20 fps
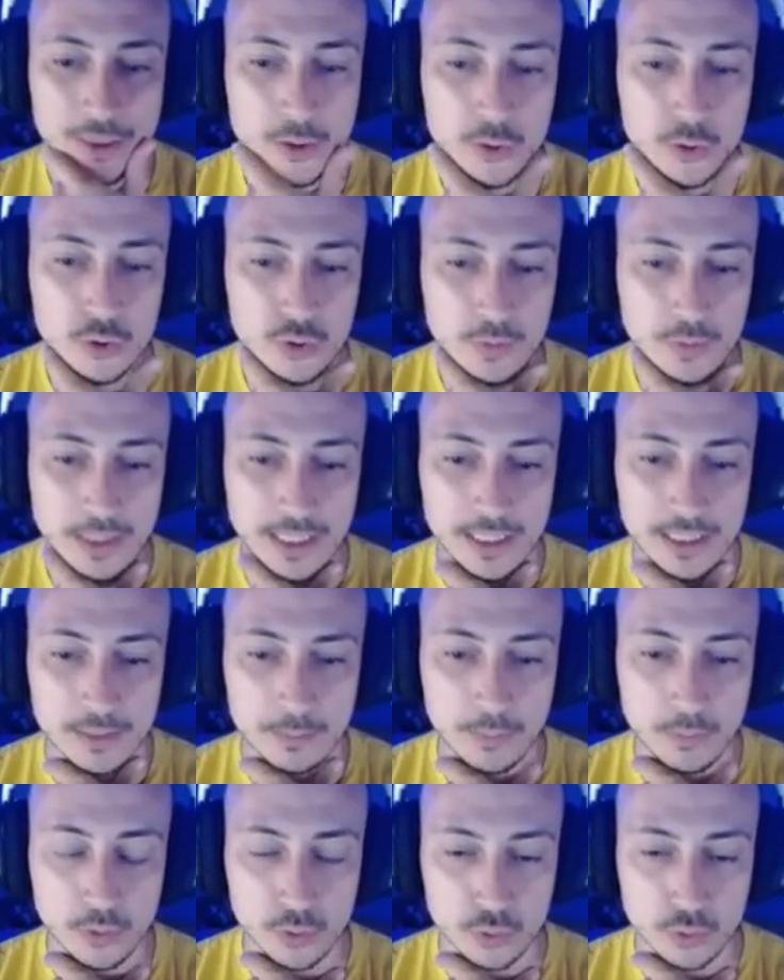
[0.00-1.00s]
dos vidas,
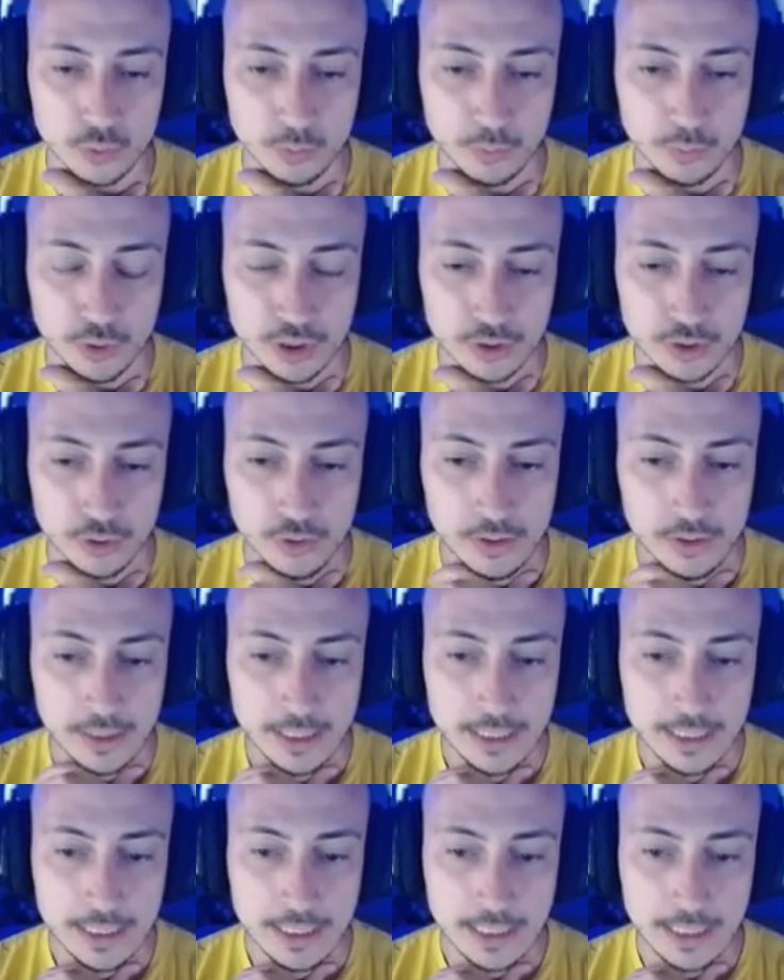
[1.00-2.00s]
por supuesto.
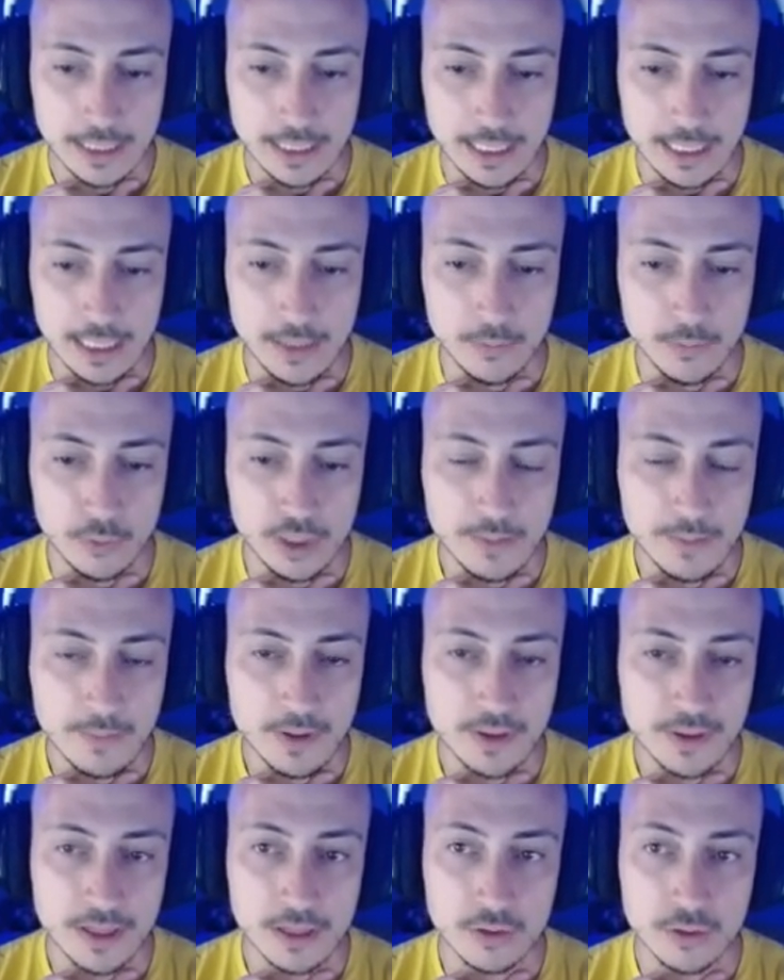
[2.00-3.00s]
Y voy a
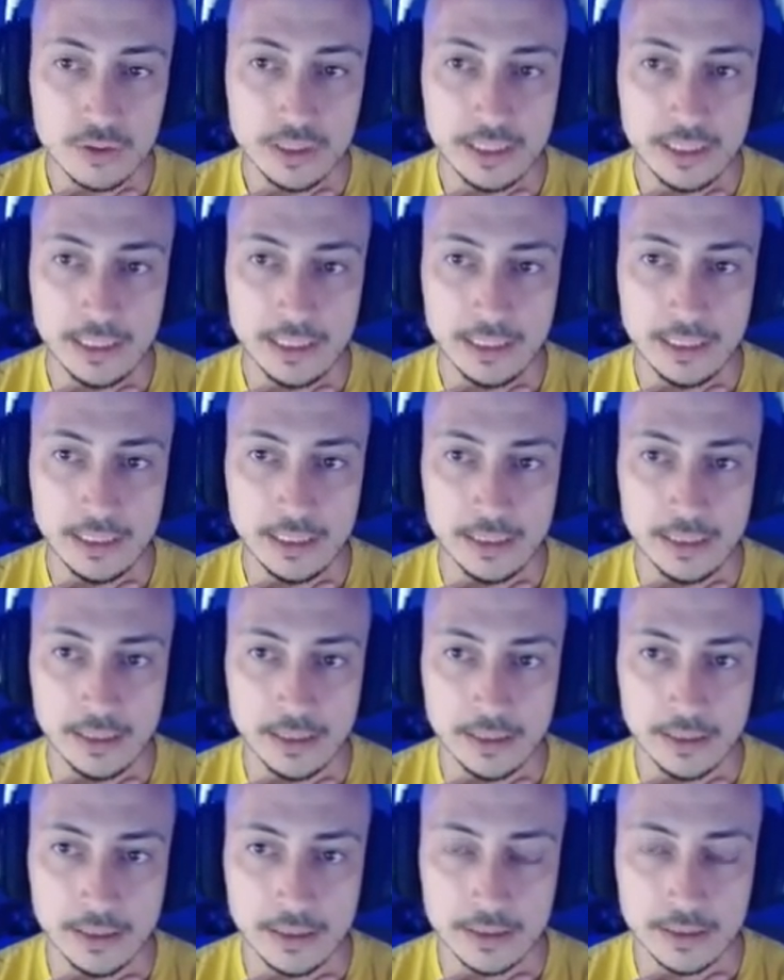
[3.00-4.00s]
empezar con
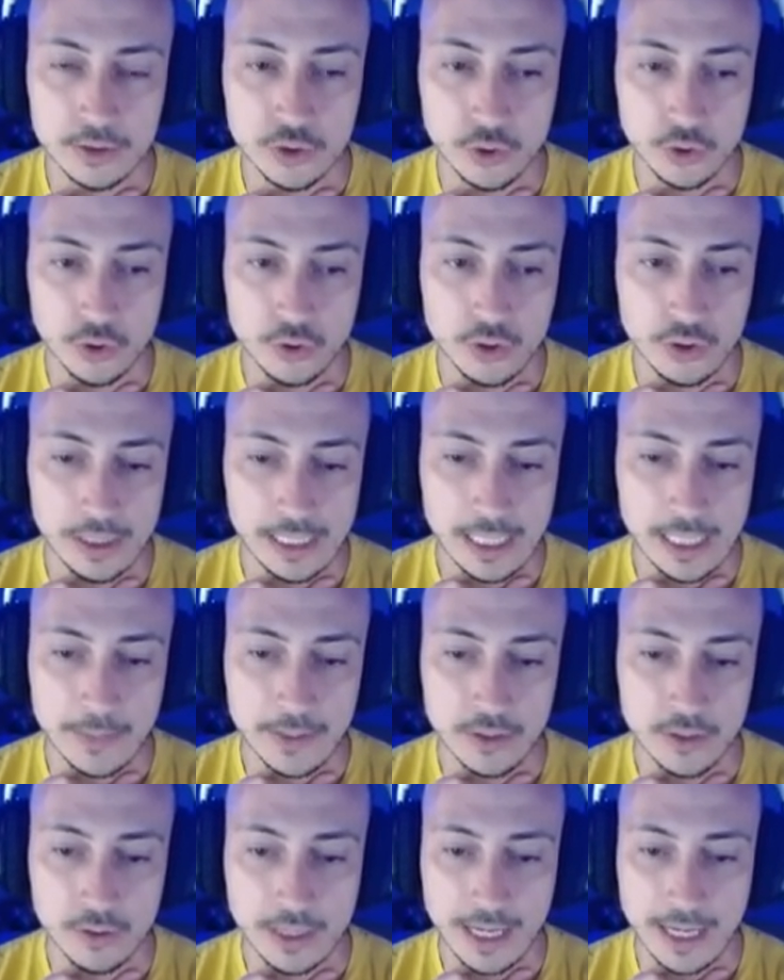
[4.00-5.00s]
el, yo creo, con el
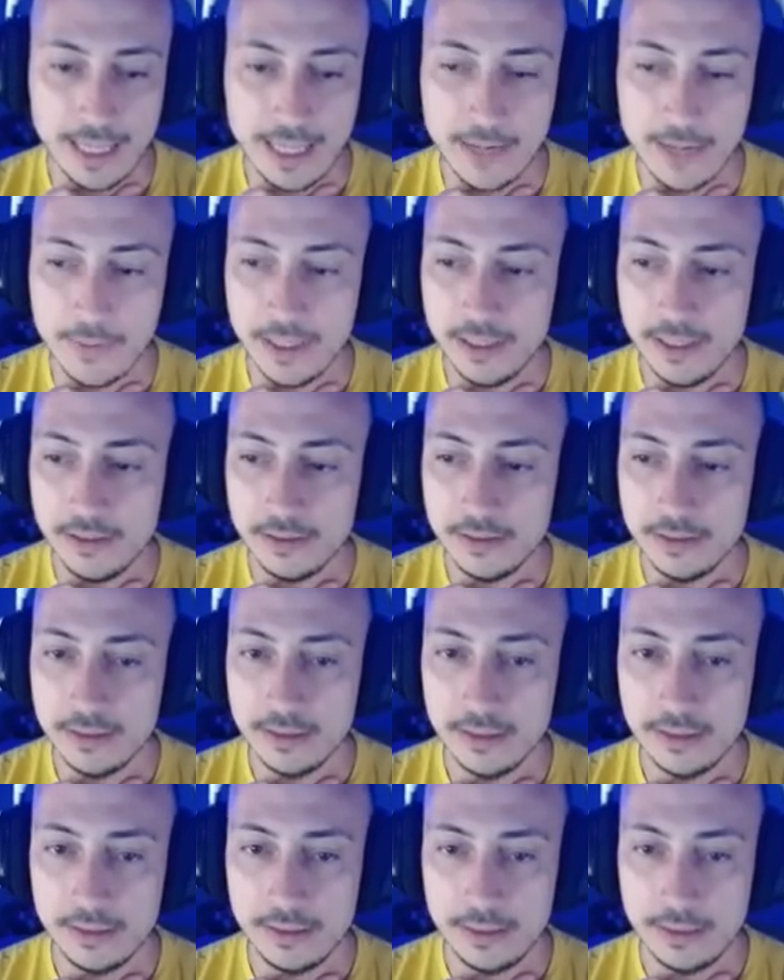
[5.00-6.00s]
caballero cadáver
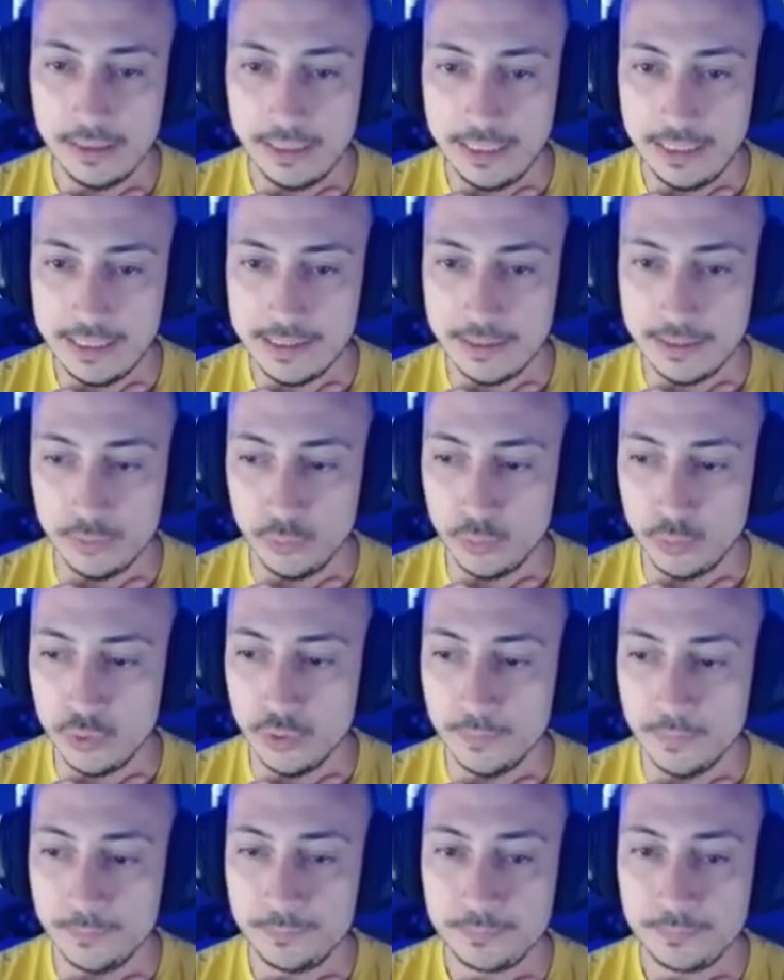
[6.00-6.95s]
este turno.